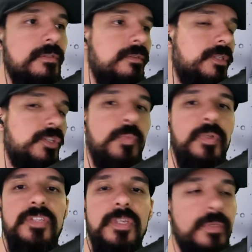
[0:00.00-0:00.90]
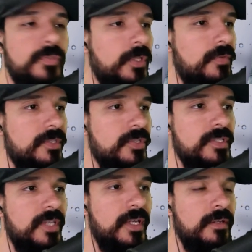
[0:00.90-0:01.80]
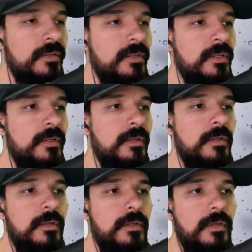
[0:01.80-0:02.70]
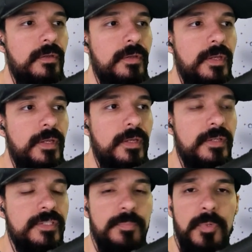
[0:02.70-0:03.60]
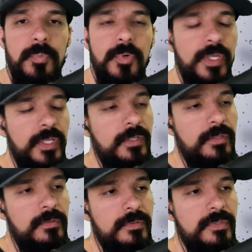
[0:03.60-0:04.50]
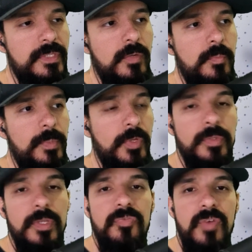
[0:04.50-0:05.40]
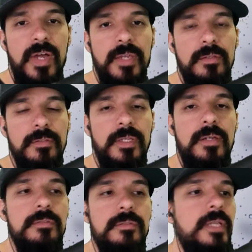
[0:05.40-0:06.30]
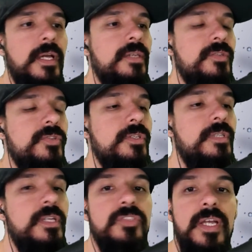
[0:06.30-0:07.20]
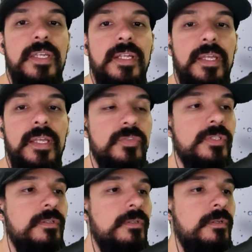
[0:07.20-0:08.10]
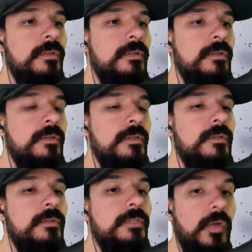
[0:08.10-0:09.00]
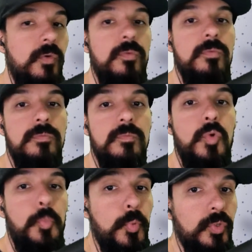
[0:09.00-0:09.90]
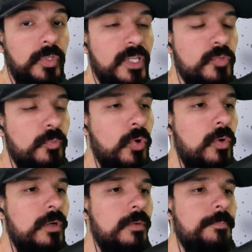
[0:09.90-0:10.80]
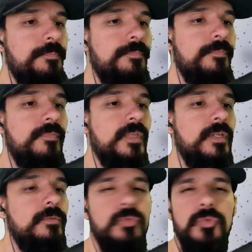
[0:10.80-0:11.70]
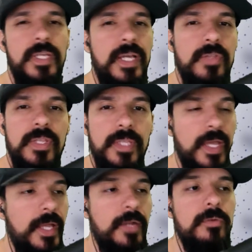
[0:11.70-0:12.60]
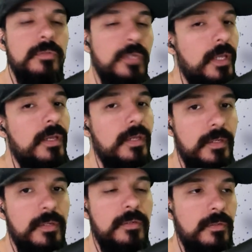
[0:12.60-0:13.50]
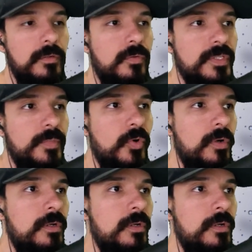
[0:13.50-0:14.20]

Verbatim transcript: vocês podem chamar do jeito que vocês quiserem. É, se propõe ser o primeiro DeFi tá? da rede da Starknet. Então, uma oportunidade boa. Tudo ligado a Ethereum, é coisa boa.